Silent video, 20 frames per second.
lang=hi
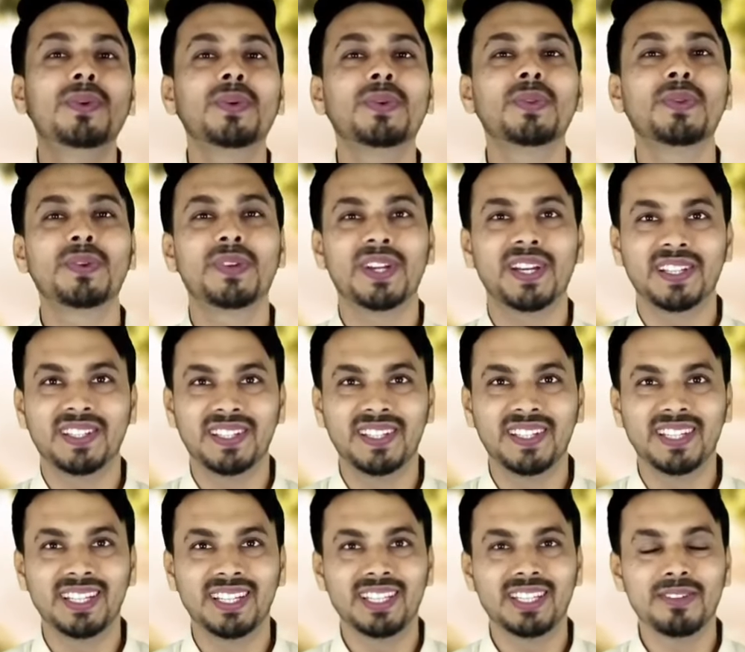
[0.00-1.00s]
कंफ्यूज हो
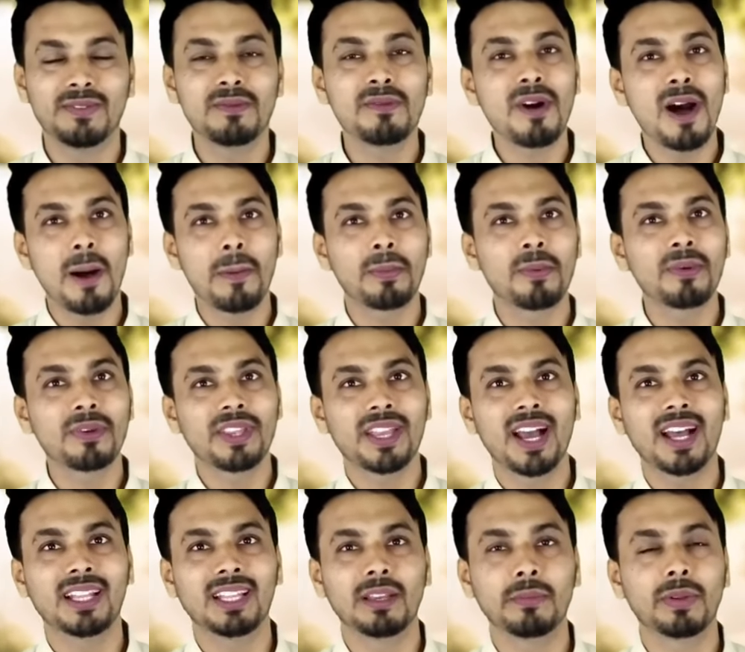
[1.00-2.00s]
जाते हैं कि वो
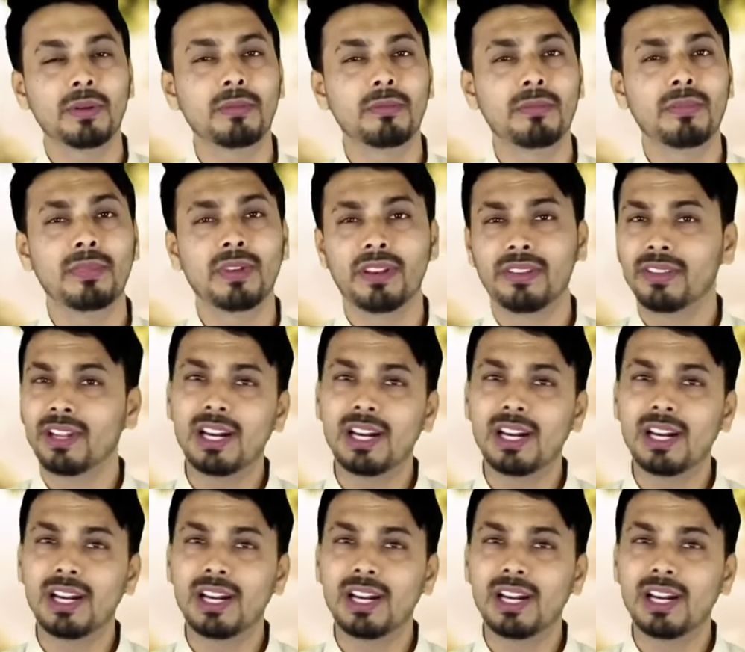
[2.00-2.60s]
आपको क्या दें फिर